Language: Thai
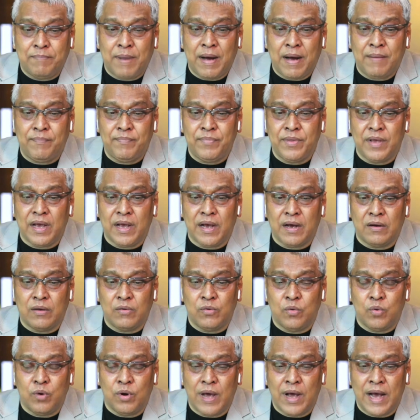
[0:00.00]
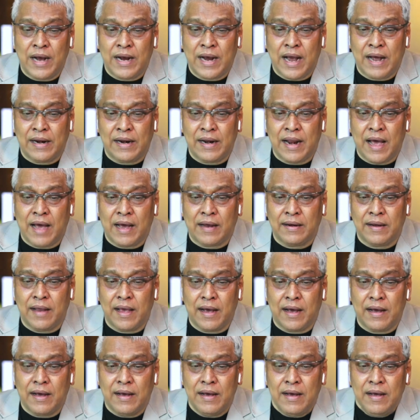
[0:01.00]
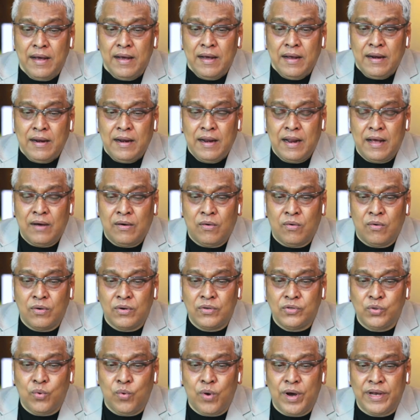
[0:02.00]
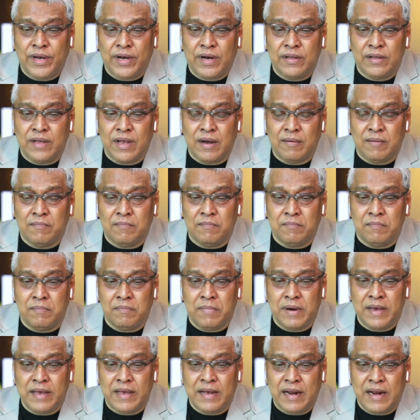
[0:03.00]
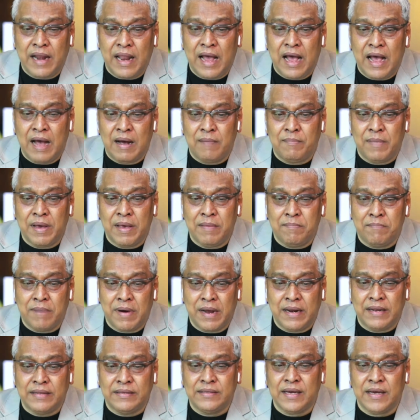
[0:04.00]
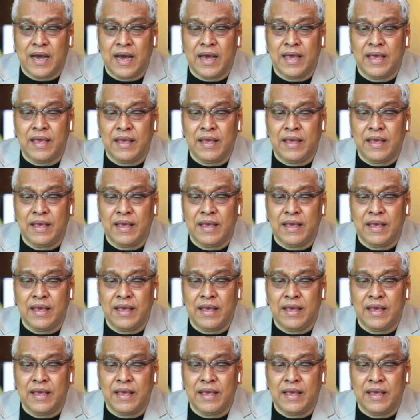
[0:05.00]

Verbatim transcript: ปั๊บเนี่ย ดูแลอาการหนักเนี่ย แล้วคนช่วยก็ยังไม่กล้าไม่มั่นใจ